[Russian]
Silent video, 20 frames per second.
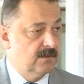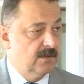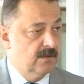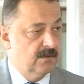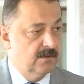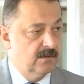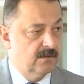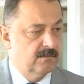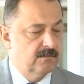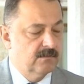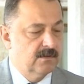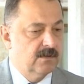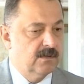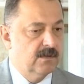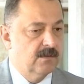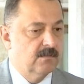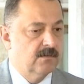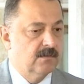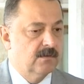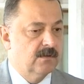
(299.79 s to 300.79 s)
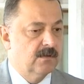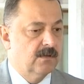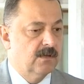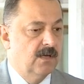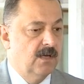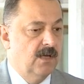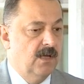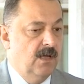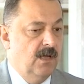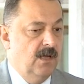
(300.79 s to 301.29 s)
данные виды работы
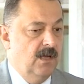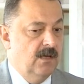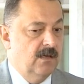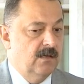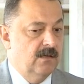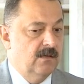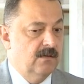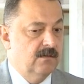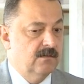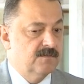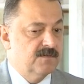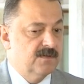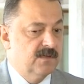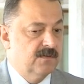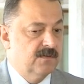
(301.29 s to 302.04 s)
и,